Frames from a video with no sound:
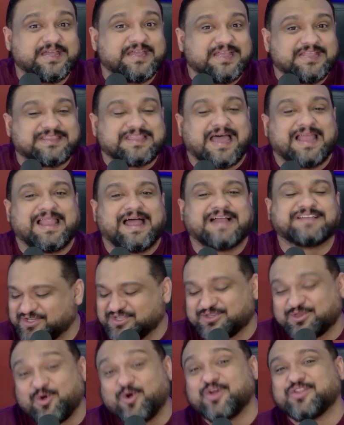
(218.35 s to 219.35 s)
E tá lá
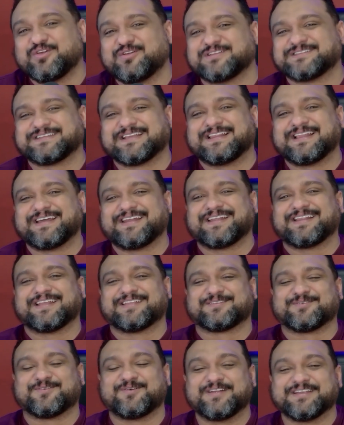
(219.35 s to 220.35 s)
de tornozeleira
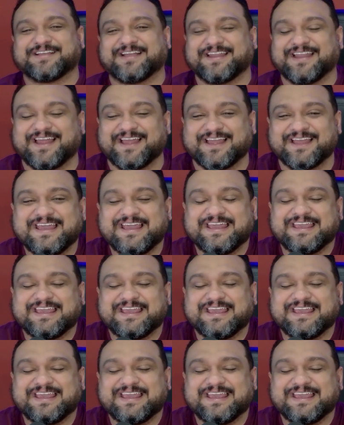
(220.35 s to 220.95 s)
eletrônica, né?